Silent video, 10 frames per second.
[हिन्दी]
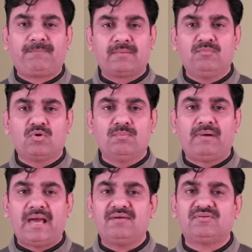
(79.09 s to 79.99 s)
प्रमुख
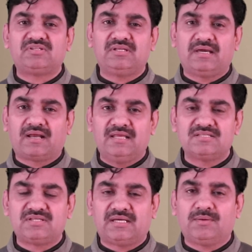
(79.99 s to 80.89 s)
मायावती ने
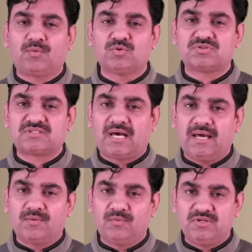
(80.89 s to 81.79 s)
अखिलेश यादव को
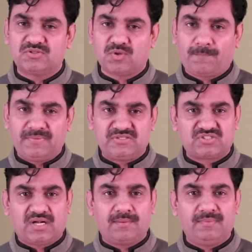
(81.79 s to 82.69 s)
साल उन्नीस
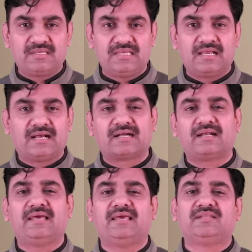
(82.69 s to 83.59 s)
की एक
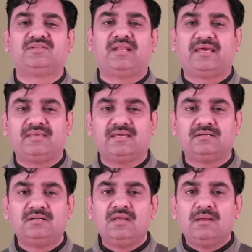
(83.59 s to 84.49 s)
घटना याद दिलाई है
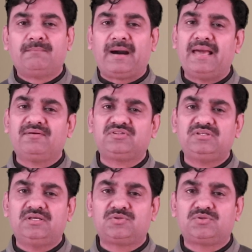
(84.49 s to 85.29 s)
मायावती ने